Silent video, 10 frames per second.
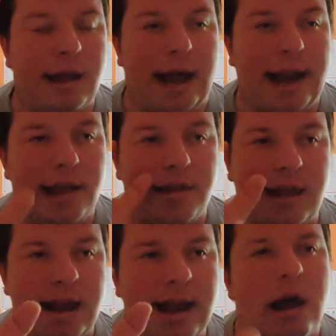eine
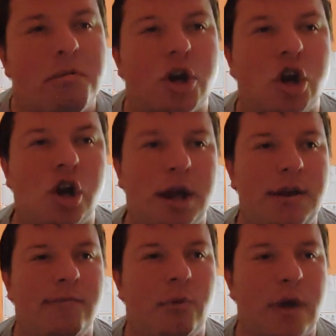Szene
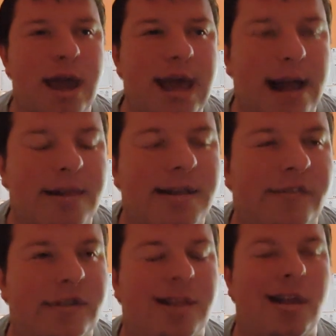rausgeschnitten, wo ich
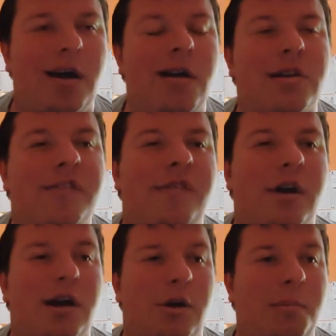herzhaftes Lachen
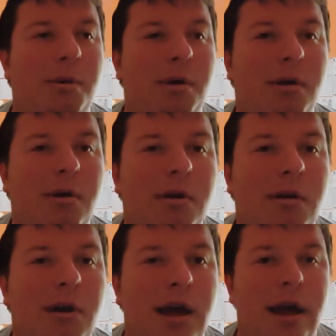angefangen habe.
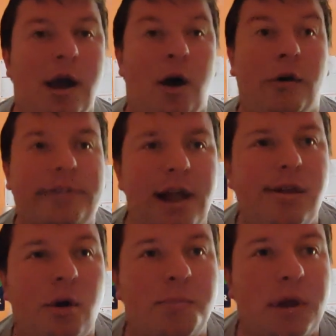Und das
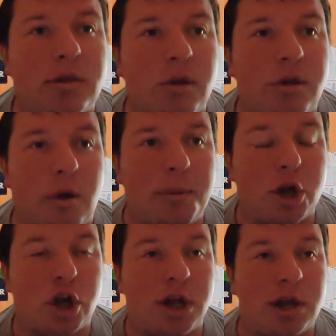habt ihr
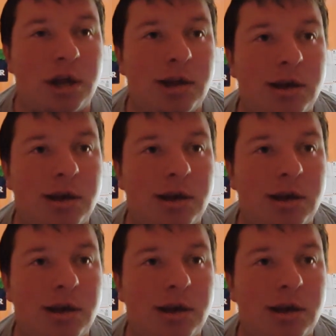zusammengeschnitten.